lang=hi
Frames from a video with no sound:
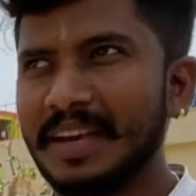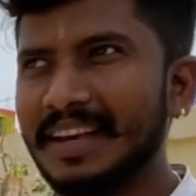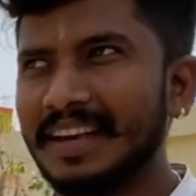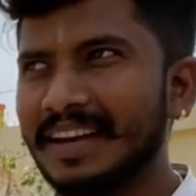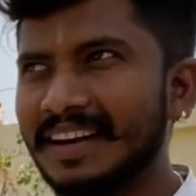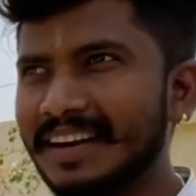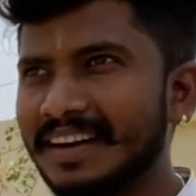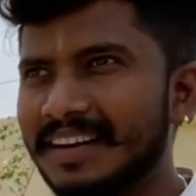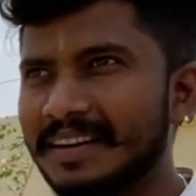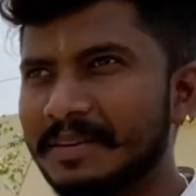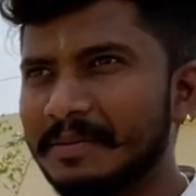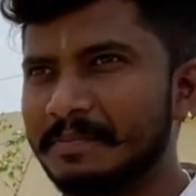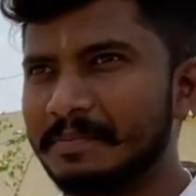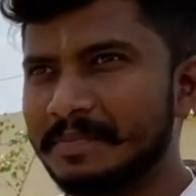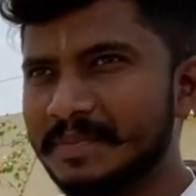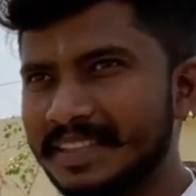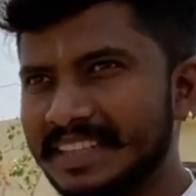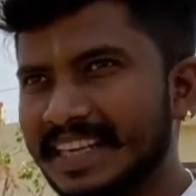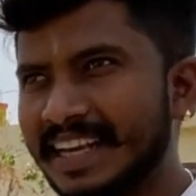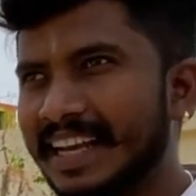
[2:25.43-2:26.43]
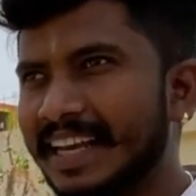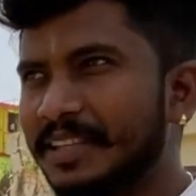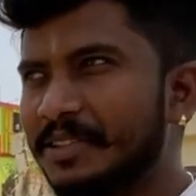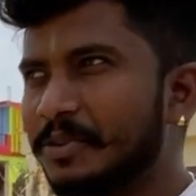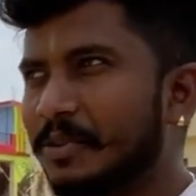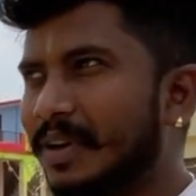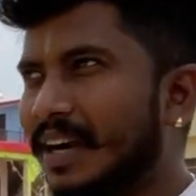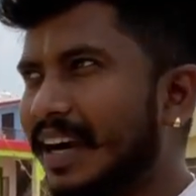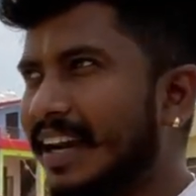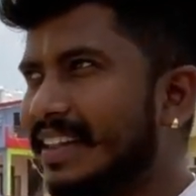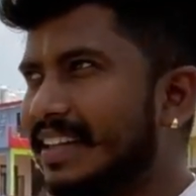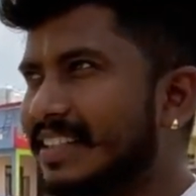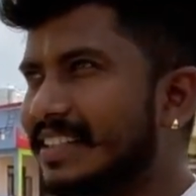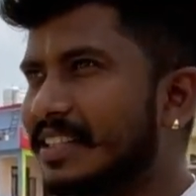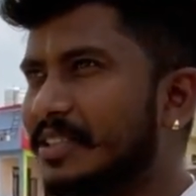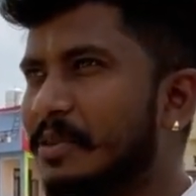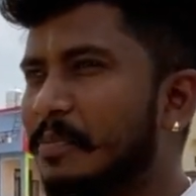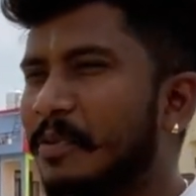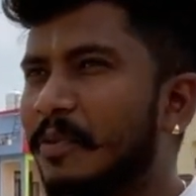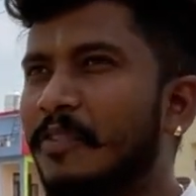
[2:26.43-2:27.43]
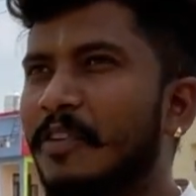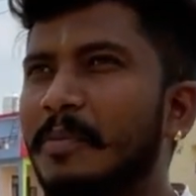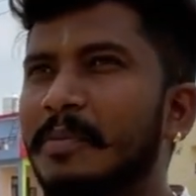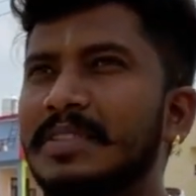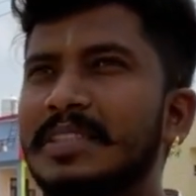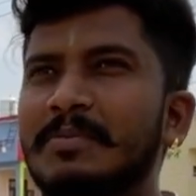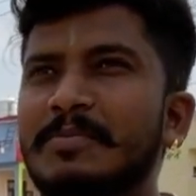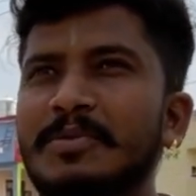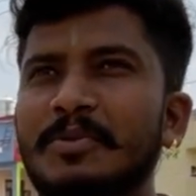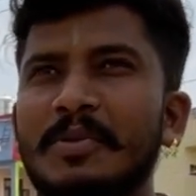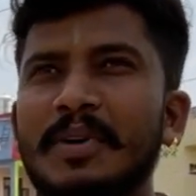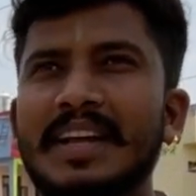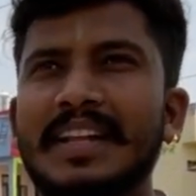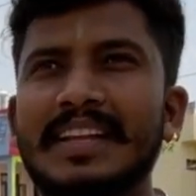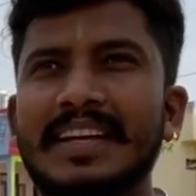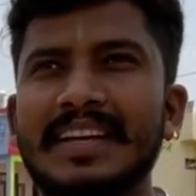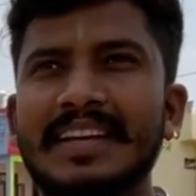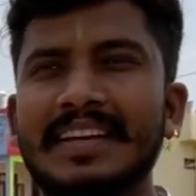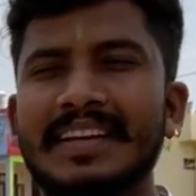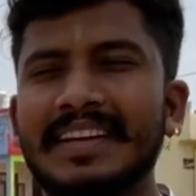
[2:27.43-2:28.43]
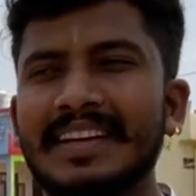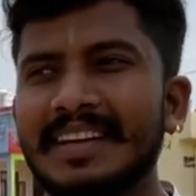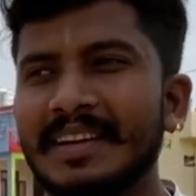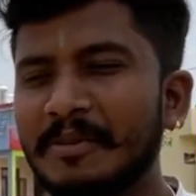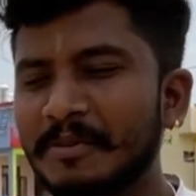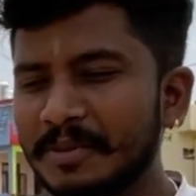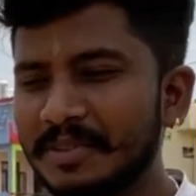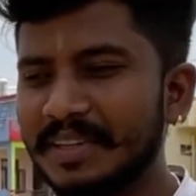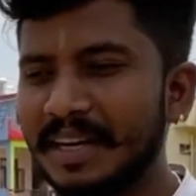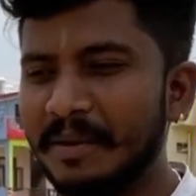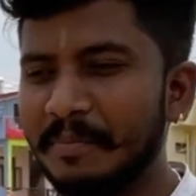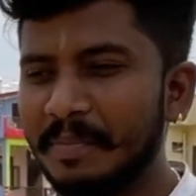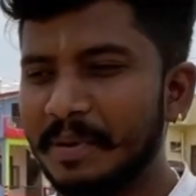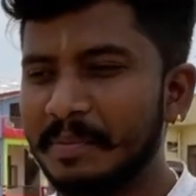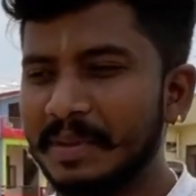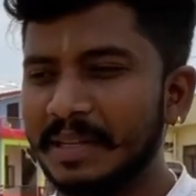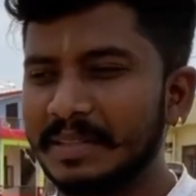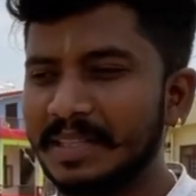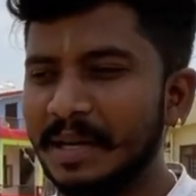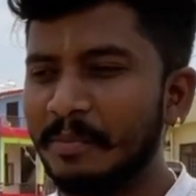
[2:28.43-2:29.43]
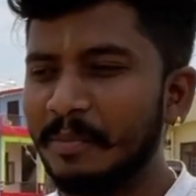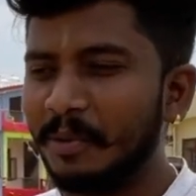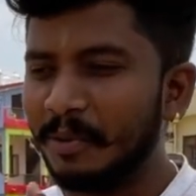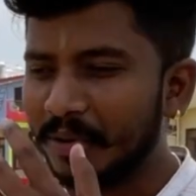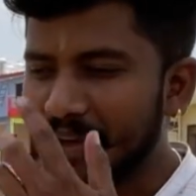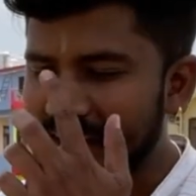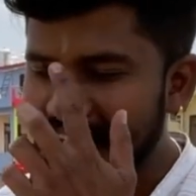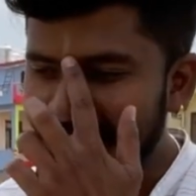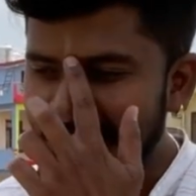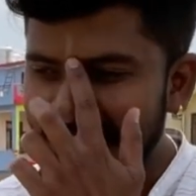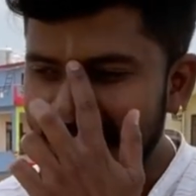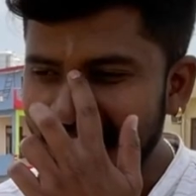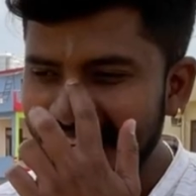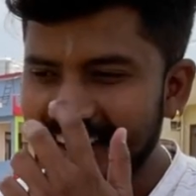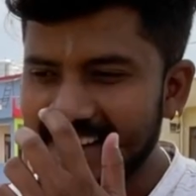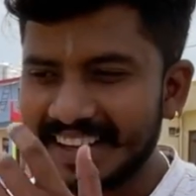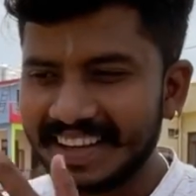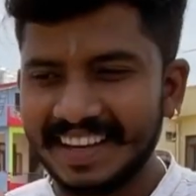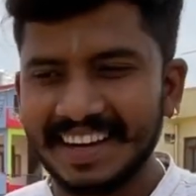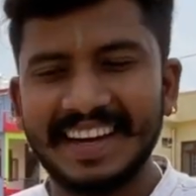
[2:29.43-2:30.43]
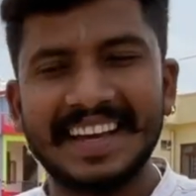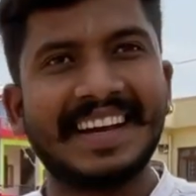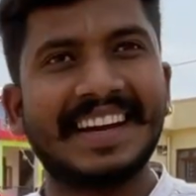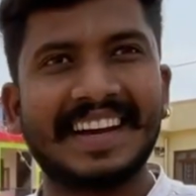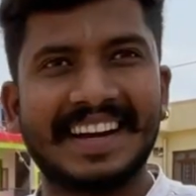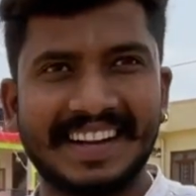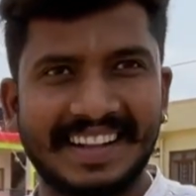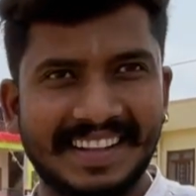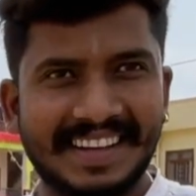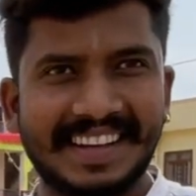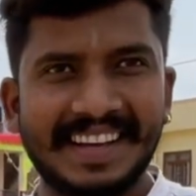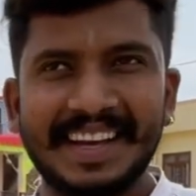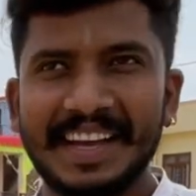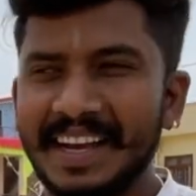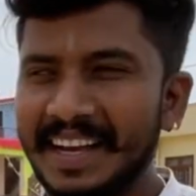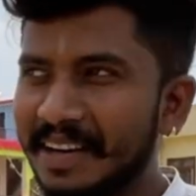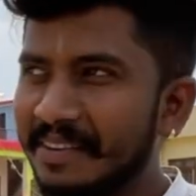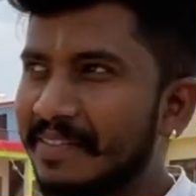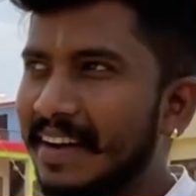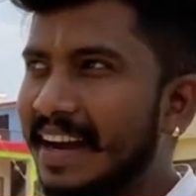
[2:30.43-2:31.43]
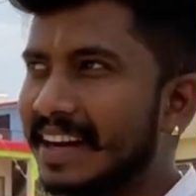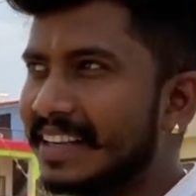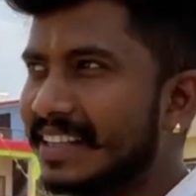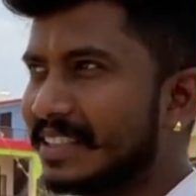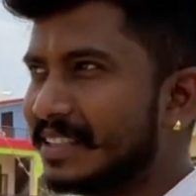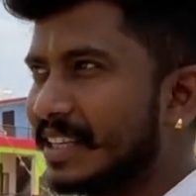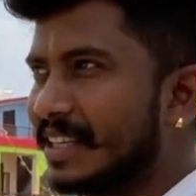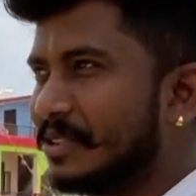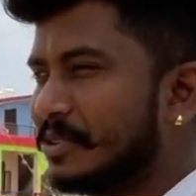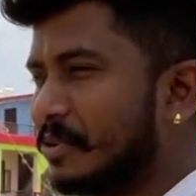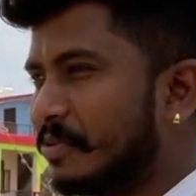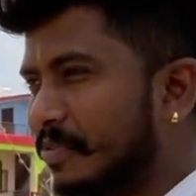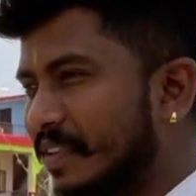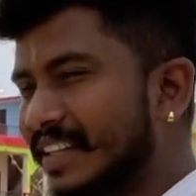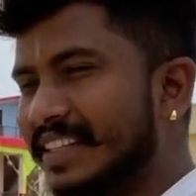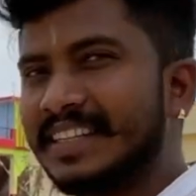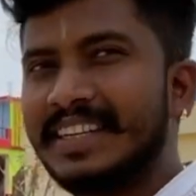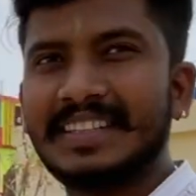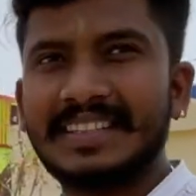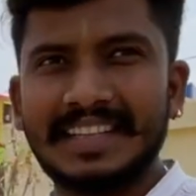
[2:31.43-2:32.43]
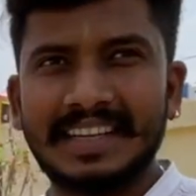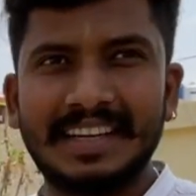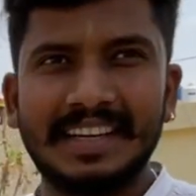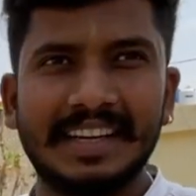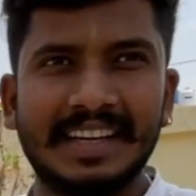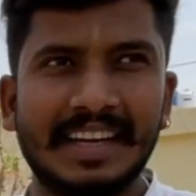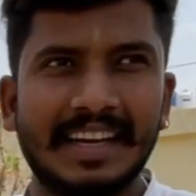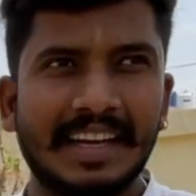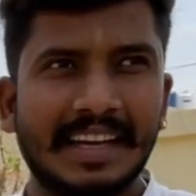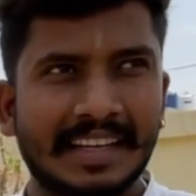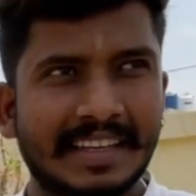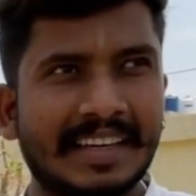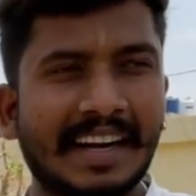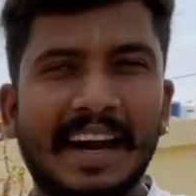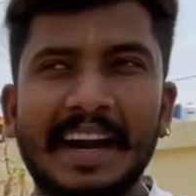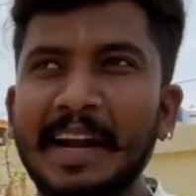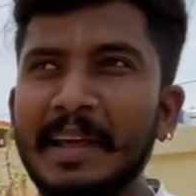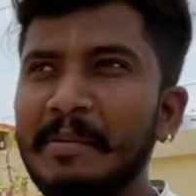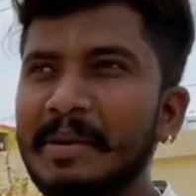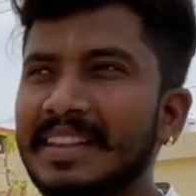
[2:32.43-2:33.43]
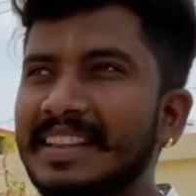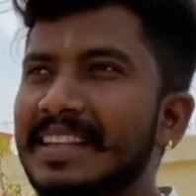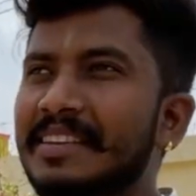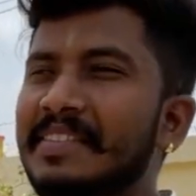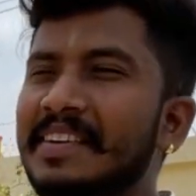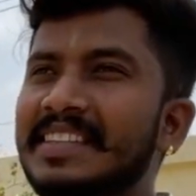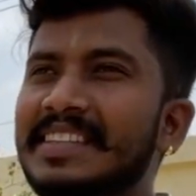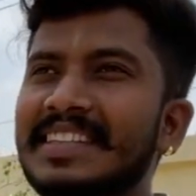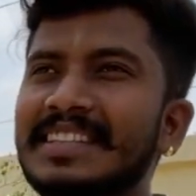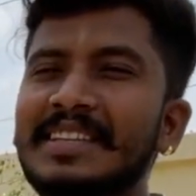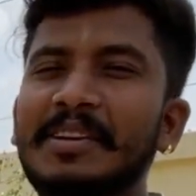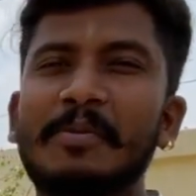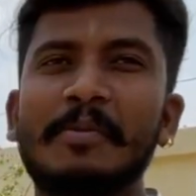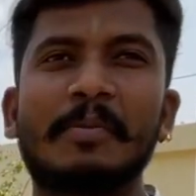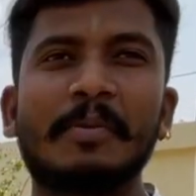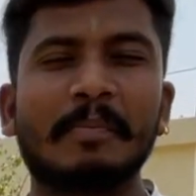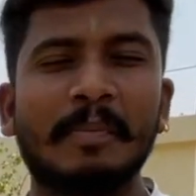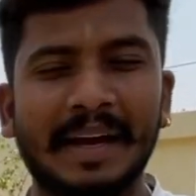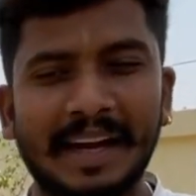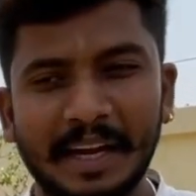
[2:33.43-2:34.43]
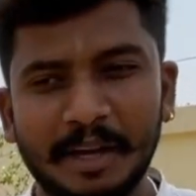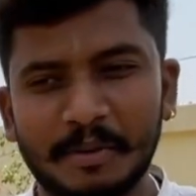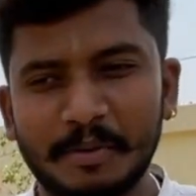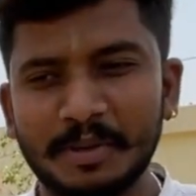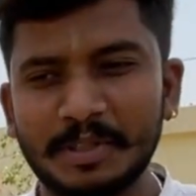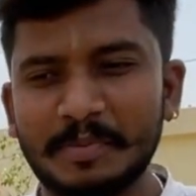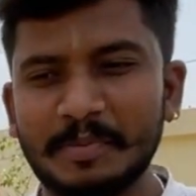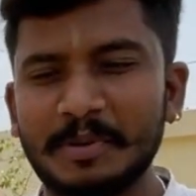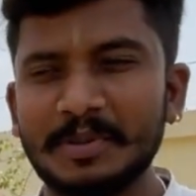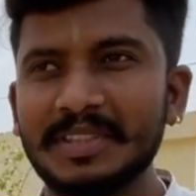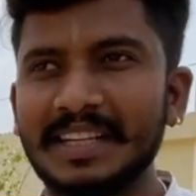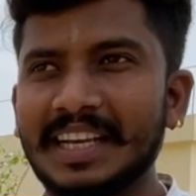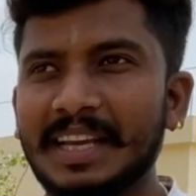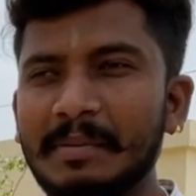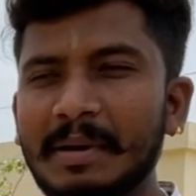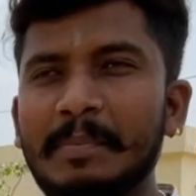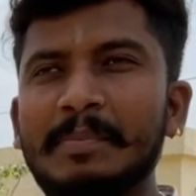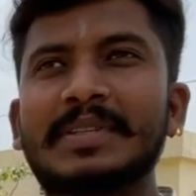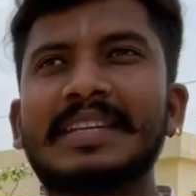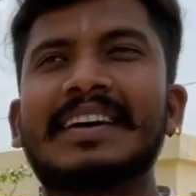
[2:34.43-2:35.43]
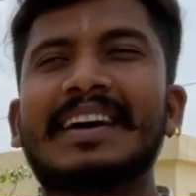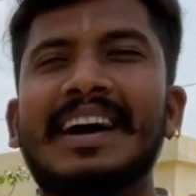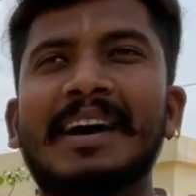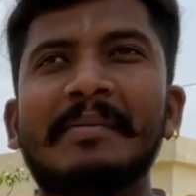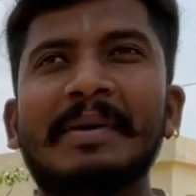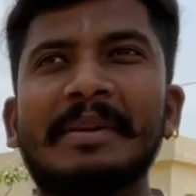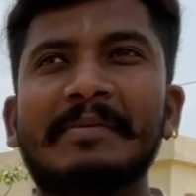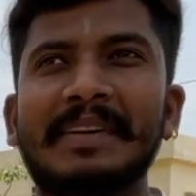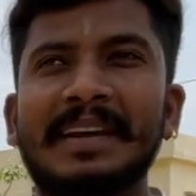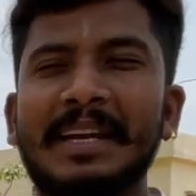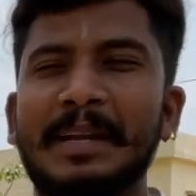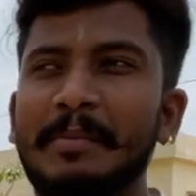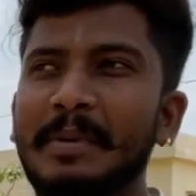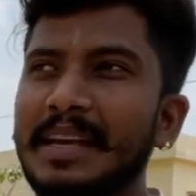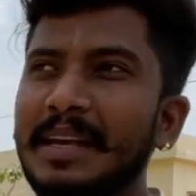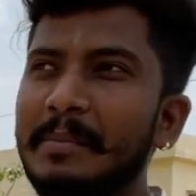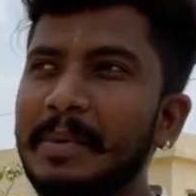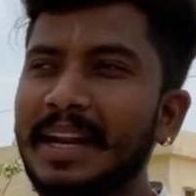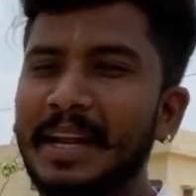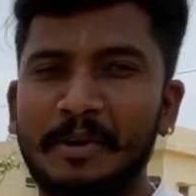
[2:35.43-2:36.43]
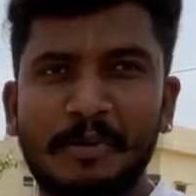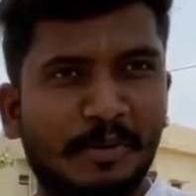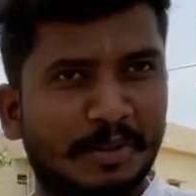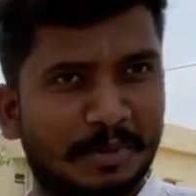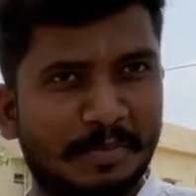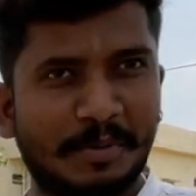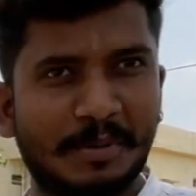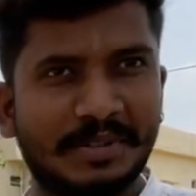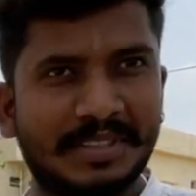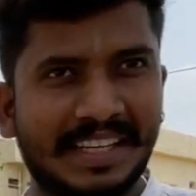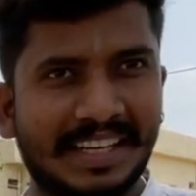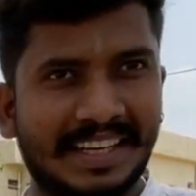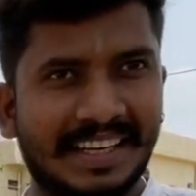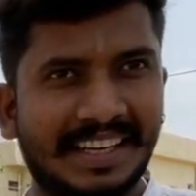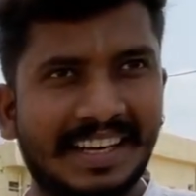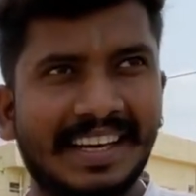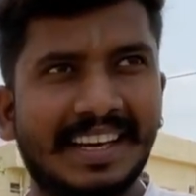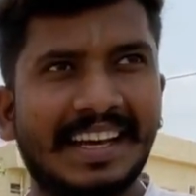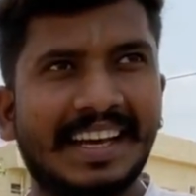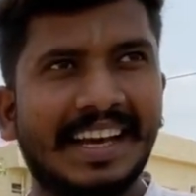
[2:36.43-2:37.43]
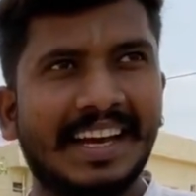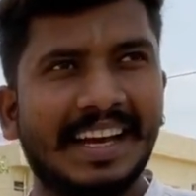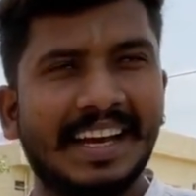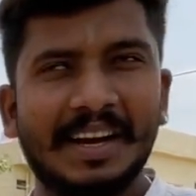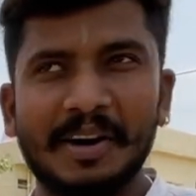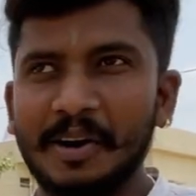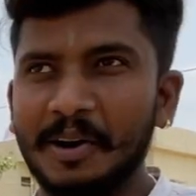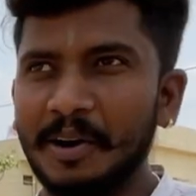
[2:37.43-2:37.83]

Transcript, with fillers: ये जो गाड़ी थी इसका जो परफॉर्मेंस हम सुन रहे थे उस टाइम पे मतलब सब लोग किया किया किया ही कर रहे थे इनफैक्ट हम्म। इसके जो फीचर्स हैं हम्म। गाड़ी में इतने फीचर्स हैं मैंने इको स्पोर्ट्स देखी मैं आपसे कहा मैंने पहले भी कि मैंने इको स्पोर्ट्स देखी हम्म।